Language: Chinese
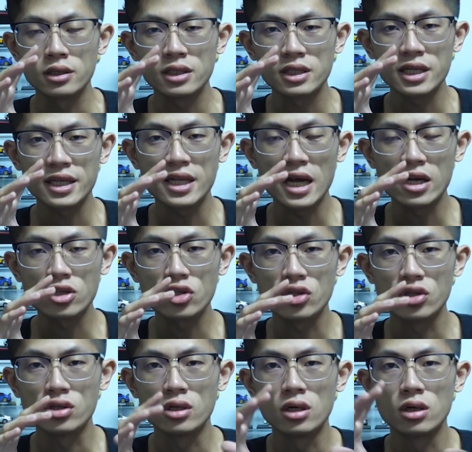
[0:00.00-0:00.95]
在当
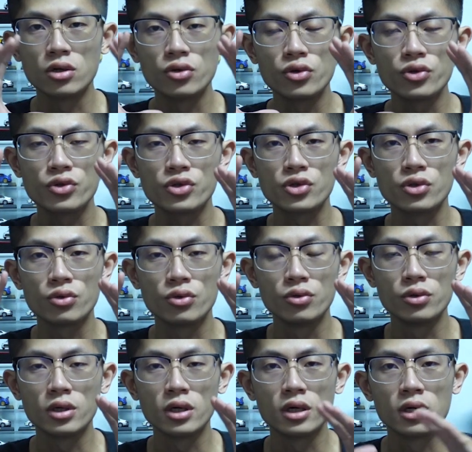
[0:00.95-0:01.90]
时呢，绿之
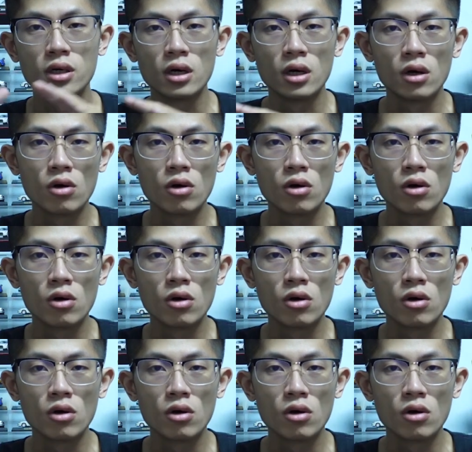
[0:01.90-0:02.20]
屋呢